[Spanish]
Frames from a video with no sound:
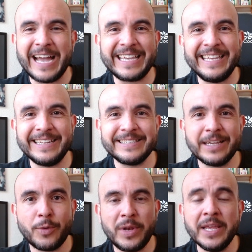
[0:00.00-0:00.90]
Aquí les
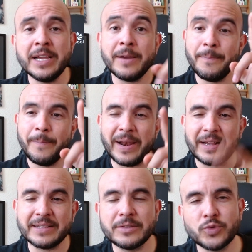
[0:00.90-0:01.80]
dejo el link para
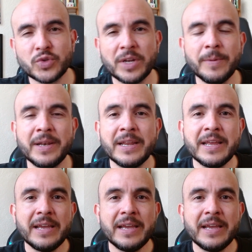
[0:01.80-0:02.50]
que se suscriban